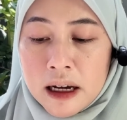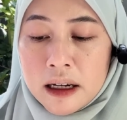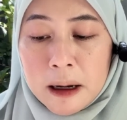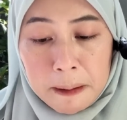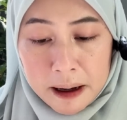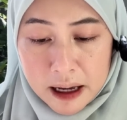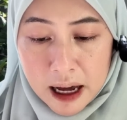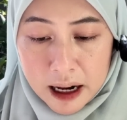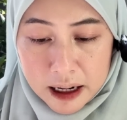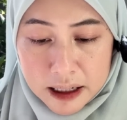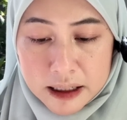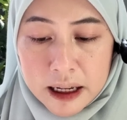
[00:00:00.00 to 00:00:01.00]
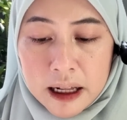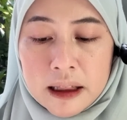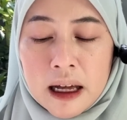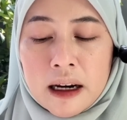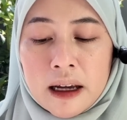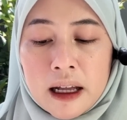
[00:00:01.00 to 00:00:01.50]
di pagi hari saya
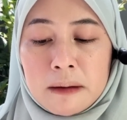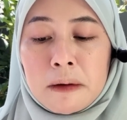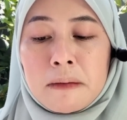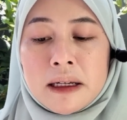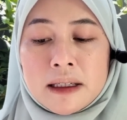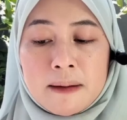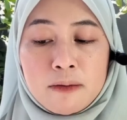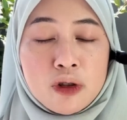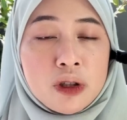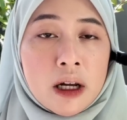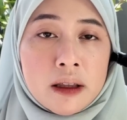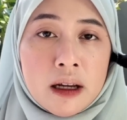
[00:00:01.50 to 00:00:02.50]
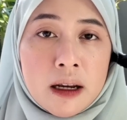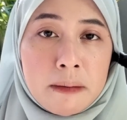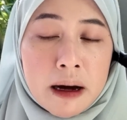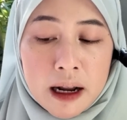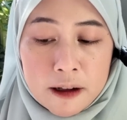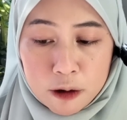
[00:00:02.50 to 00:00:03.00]
target membaca munjiatnya
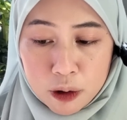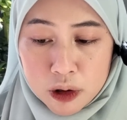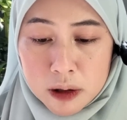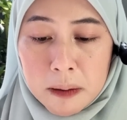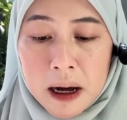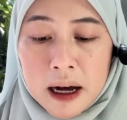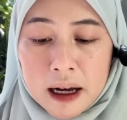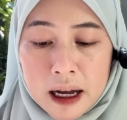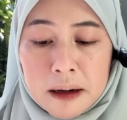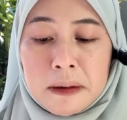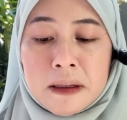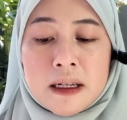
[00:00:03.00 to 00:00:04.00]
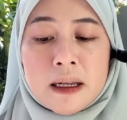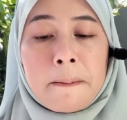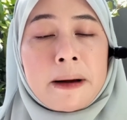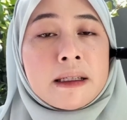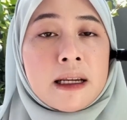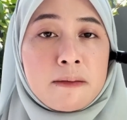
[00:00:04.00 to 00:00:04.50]
500 bahkan bisa
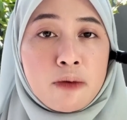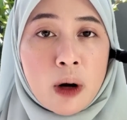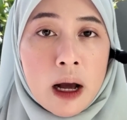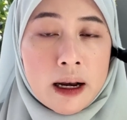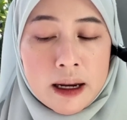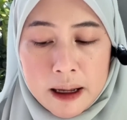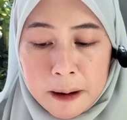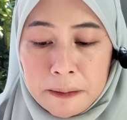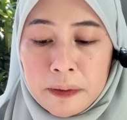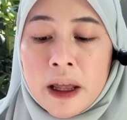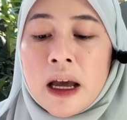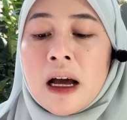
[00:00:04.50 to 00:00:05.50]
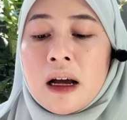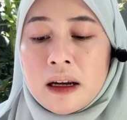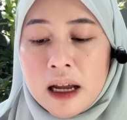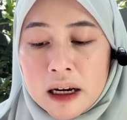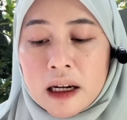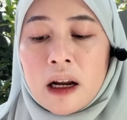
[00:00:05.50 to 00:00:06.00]
sampai 1000 kali.
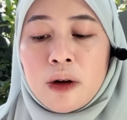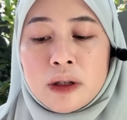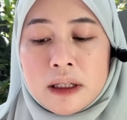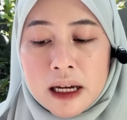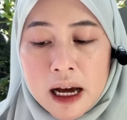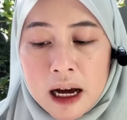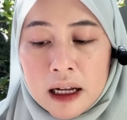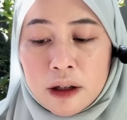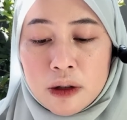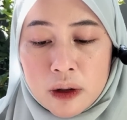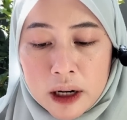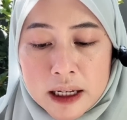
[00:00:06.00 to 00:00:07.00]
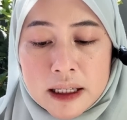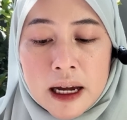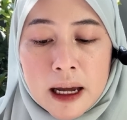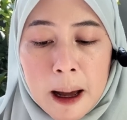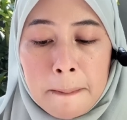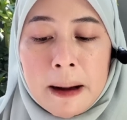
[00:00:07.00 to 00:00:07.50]
Dan kalau siang atau sore
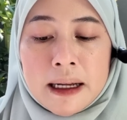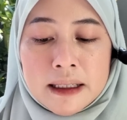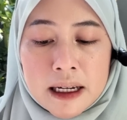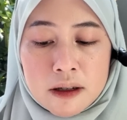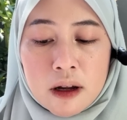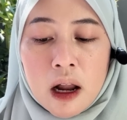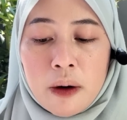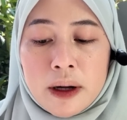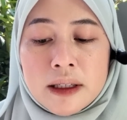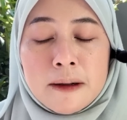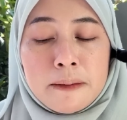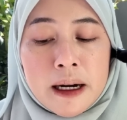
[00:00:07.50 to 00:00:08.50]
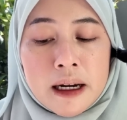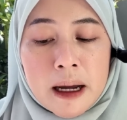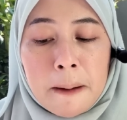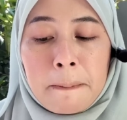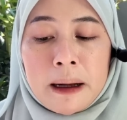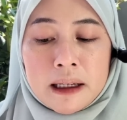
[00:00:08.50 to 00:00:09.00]
saya baca sholawat
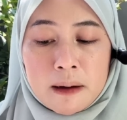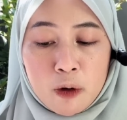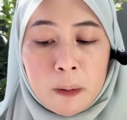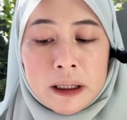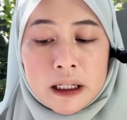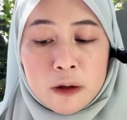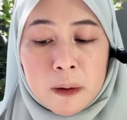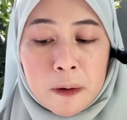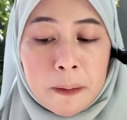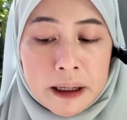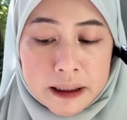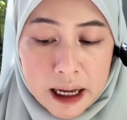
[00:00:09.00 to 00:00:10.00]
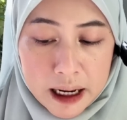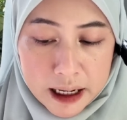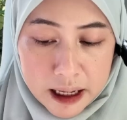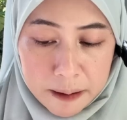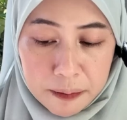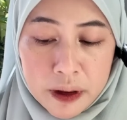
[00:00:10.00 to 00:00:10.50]
Jibrilnya 4444
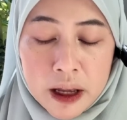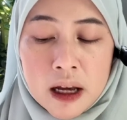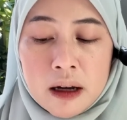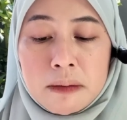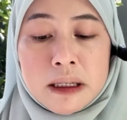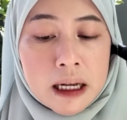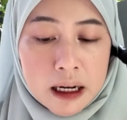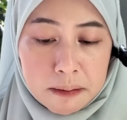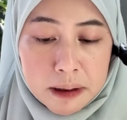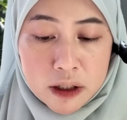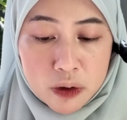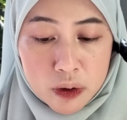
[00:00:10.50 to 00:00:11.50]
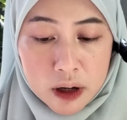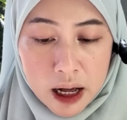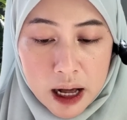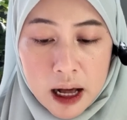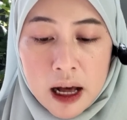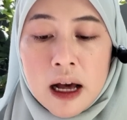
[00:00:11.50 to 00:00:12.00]
kali. Bisa lebih
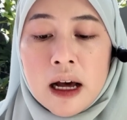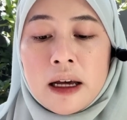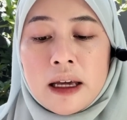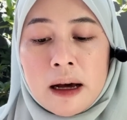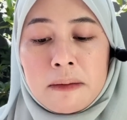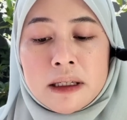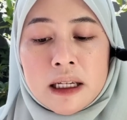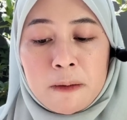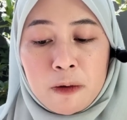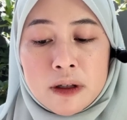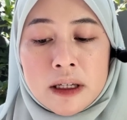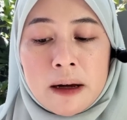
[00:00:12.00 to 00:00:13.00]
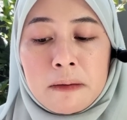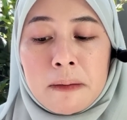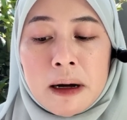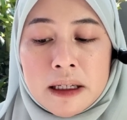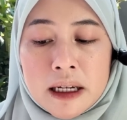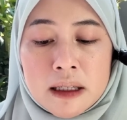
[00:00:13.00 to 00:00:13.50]
juga. Ya meskipun saya
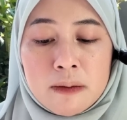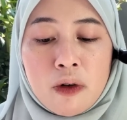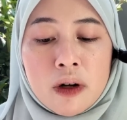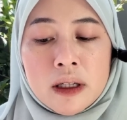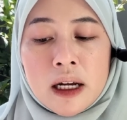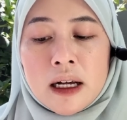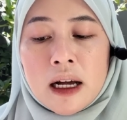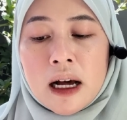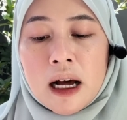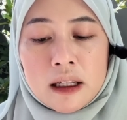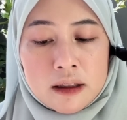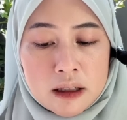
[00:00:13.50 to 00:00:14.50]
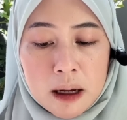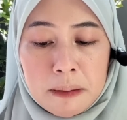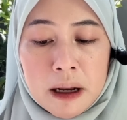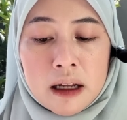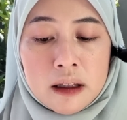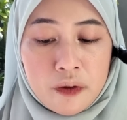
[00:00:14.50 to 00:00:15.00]
membaca semuanya
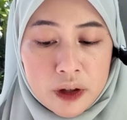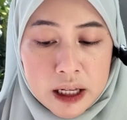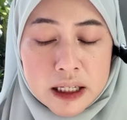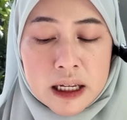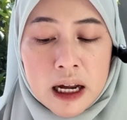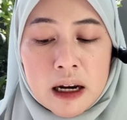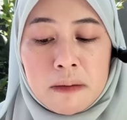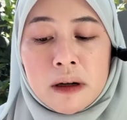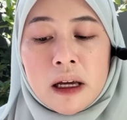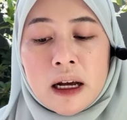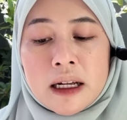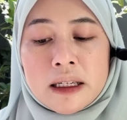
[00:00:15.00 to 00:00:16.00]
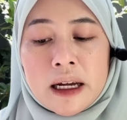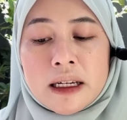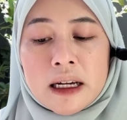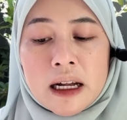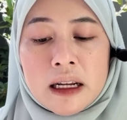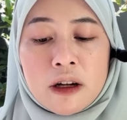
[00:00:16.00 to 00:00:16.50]
sambil aktivitas karena mengingat saya
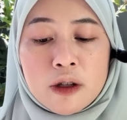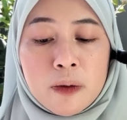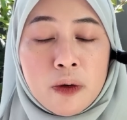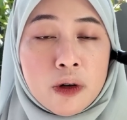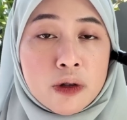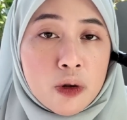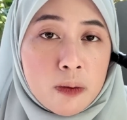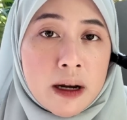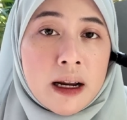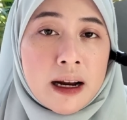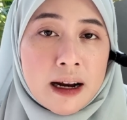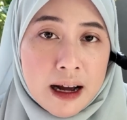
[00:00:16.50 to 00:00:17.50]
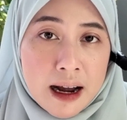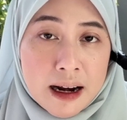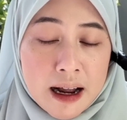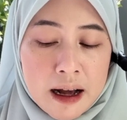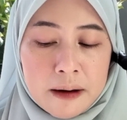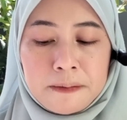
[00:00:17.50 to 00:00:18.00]
kan harus mengurus rumah dan
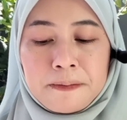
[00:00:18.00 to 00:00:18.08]
anak-anak.